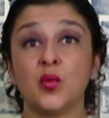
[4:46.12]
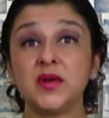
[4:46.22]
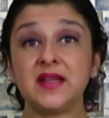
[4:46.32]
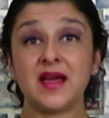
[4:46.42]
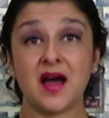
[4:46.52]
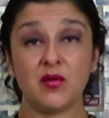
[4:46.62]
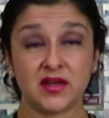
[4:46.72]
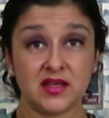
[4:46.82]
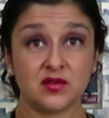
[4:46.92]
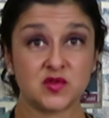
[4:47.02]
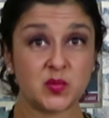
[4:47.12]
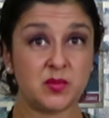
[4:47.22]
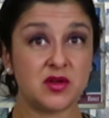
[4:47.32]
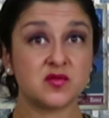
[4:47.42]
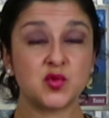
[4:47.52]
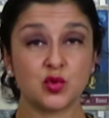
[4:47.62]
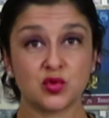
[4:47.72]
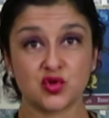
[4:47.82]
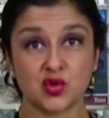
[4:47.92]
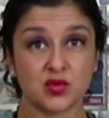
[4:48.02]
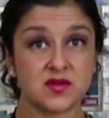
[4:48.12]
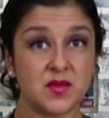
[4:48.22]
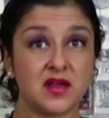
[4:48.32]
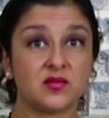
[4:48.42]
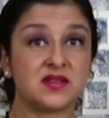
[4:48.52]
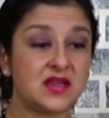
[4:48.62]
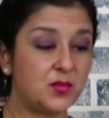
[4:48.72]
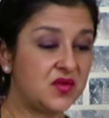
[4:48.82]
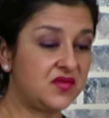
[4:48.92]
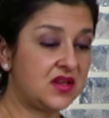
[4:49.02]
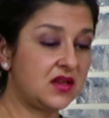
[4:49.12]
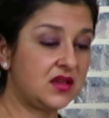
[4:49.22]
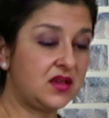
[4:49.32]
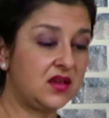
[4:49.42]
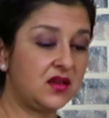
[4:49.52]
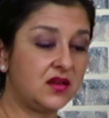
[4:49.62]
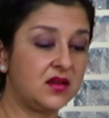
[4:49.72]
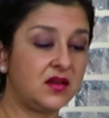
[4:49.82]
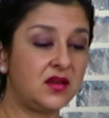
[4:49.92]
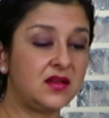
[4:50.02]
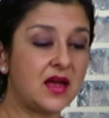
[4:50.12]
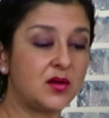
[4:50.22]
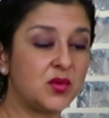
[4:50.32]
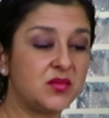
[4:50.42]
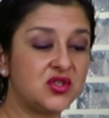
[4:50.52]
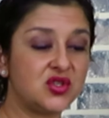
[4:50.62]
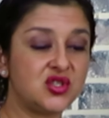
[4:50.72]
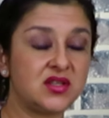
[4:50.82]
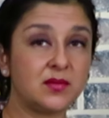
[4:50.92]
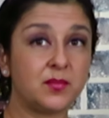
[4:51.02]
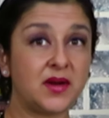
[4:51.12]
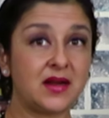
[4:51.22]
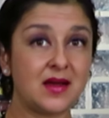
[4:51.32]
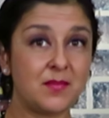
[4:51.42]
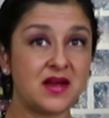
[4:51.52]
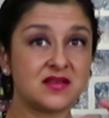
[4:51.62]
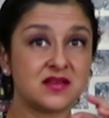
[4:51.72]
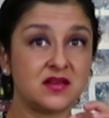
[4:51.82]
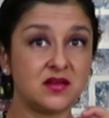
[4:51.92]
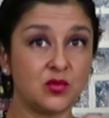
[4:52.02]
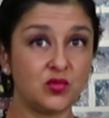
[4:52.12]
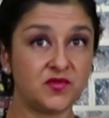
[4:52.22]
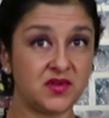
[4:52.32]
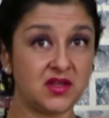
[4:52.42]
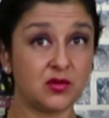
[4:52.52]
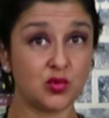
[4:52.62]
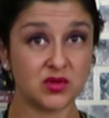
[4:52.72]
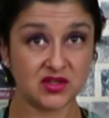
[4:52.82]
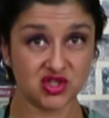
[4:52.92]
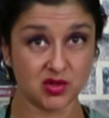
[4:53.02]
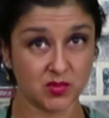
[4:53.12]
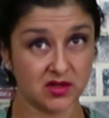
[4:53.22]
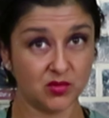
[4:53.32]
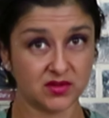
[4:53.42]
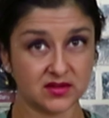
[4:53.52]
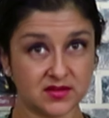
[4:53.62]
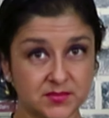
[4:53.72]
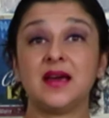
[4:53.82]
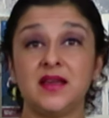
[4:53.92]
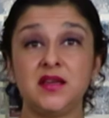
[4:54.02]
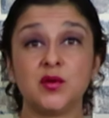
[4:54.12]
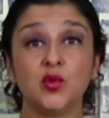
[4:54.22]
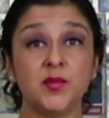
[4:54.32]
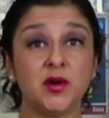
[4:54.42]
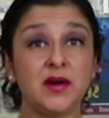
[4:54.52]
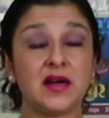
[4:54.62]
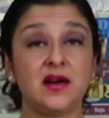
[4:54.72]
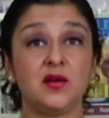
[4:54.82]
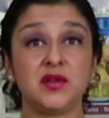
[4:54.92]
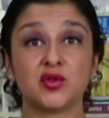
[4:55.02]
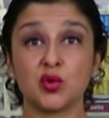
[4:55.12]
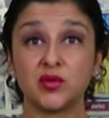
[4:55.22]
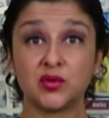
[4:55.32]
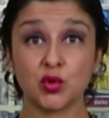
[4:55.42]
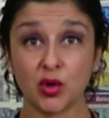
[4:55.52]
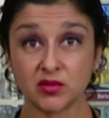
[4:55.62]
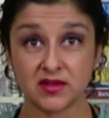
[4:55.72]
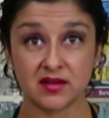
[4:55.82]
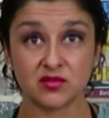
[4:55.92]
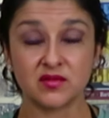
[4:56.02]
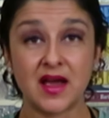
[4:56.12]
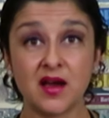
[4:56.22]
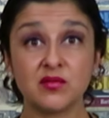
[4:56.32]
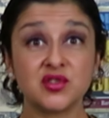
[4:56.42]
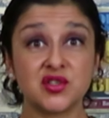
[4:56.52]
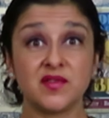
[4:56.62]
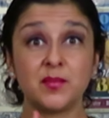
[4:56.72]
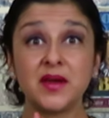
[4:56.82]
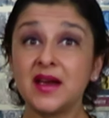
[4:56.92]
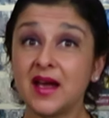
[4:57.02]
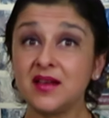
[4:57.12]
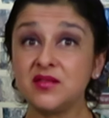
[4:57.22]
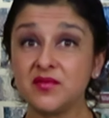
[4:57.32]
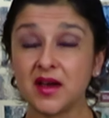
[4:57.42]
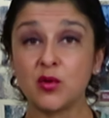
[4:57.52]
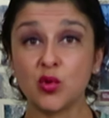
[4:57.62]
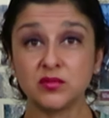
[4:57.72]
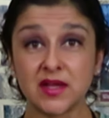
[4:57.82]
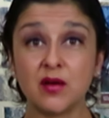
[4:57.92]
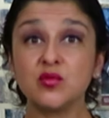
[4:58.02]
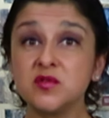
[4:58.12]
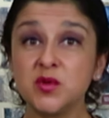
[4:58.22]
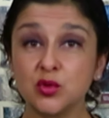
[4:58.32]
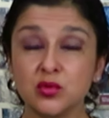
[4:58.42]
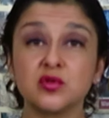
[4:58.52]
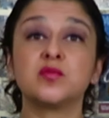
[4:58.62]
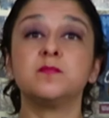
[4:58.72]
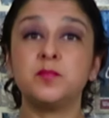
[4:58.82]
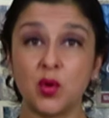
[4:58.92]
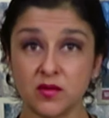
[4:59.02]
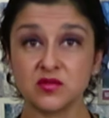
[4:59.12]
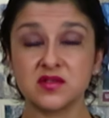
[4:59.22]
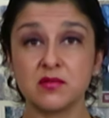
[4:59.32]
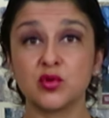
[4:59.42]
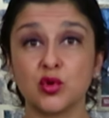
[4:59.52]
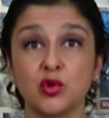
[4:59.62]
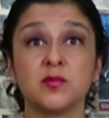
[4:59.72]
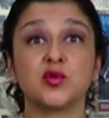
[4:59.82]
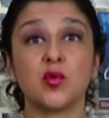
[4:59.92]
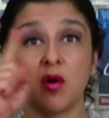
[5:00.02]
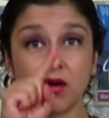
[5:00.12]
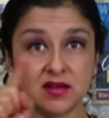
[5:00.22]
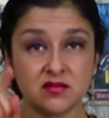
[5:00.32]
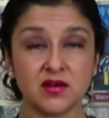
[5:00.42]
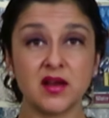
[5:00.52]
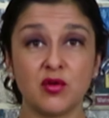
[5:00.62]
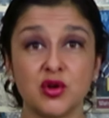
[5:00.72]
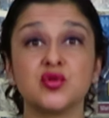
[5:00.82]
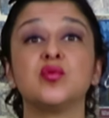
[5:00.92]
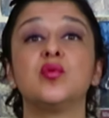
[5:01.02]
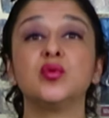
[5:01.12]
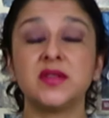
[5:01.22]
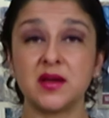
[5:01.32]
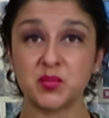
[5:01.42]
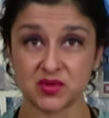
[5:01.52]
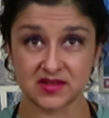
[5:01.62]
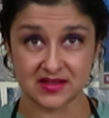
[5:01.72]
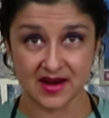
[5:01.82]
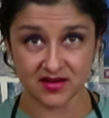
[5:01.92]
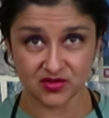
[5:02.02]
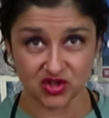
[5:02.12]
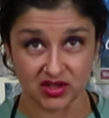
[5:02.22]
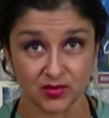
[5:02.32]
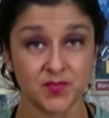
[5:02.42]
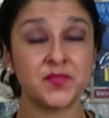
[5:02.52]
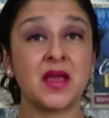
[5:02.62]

O ideal aqui nos primeiros minutos de cozimento é sempre vir aqui e dar uma mexidinha para que a massa não fique grudadinha uma na outra. E aí o meu macarrão entrou todo dentro d'água, a gente vai pegar e vai contar os minutos. Põe no seu cronômetro, olha no relógio o tempo certinho.